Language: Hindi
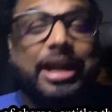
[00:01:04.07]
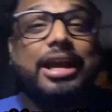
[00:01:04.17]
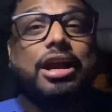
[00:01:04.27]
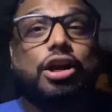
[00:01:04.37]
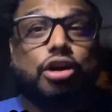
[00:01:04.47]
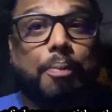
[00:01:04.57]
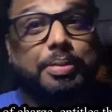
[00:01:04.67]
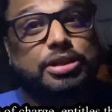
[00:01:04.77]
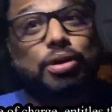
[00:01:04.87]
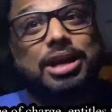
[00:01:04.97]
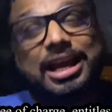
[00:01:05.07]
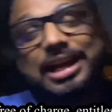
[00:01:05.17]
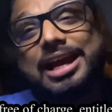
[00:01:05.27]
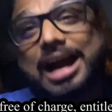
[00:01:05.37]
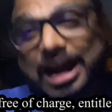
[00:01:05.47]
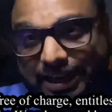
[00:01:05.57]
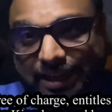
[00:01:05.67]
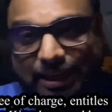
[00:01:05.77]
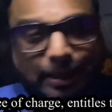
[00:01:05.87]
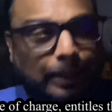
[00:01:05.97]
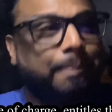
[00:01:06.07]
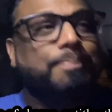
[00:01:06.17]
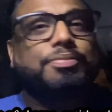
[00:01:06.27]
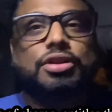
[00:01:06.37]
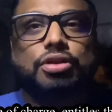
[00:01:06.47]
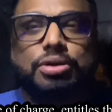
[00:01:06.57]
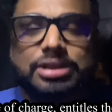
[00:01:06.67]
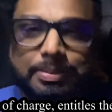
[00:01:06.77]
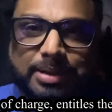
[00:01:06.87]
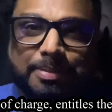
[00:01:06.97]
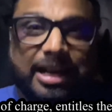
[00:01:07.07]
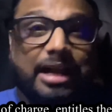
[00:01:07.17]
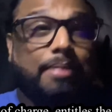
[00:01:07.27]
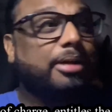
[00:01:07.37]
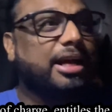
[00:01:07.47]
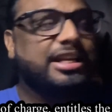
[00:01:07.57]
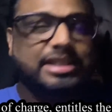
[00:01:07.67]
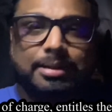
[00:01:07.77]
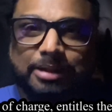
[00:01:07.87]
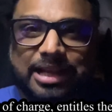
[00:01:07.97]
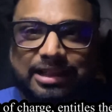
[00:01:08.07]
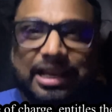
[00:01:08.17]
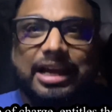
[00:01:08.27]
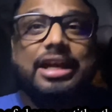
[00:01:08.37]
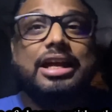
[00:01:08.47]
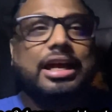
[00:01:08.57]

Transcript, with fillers: के टॉपिक्स को लेके आने के लिए तो सबसे पहले हम कंडीशन बताते हैं